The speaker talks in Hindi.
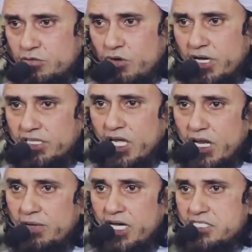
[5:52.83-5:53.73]
तो औरत का
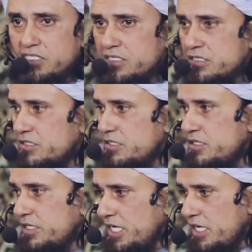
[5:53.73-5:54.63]
लिबास
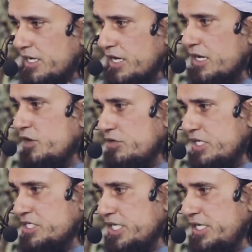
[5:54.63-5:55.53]
ढीला ढाला
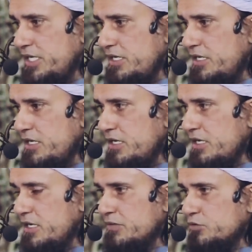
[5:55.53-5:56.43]
होना चाहिए
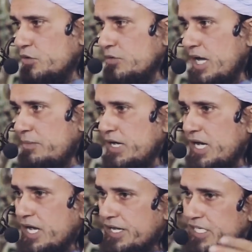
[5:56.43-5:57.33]
तो अब
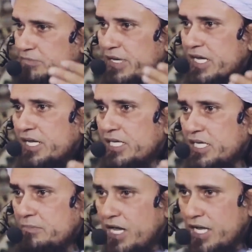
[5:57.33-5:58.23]
आखिरत पर अगर
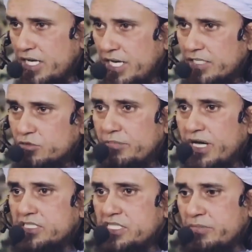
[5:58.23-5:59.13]
ईमान है तो
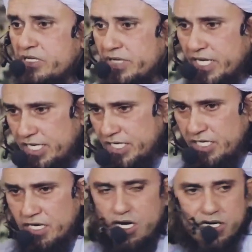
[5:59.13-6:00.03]
बात समझ में
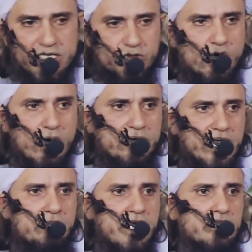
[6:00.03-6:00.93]
आएगी आखिरत को आप
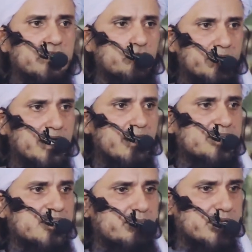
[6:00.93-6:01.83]
नहीं मानते तो भाई
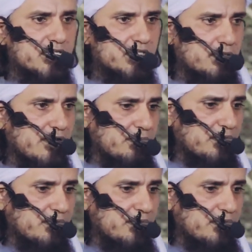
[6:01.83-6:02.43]
आप जैसा मर्ज़ी जब